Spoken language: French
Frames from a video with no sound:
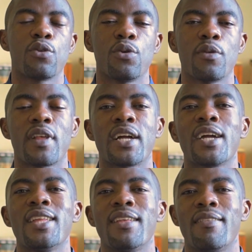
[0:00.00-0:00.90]
que ça
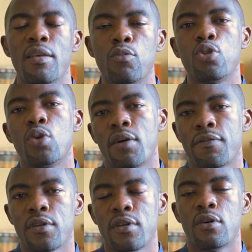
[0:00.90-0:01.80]
crée des émeutes de la
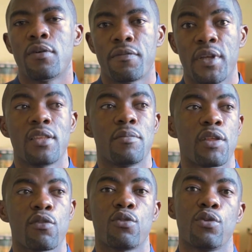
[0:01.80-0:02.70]
faim, en fait,
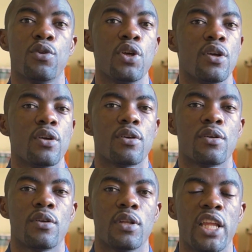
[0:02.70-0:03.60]
parce que euh,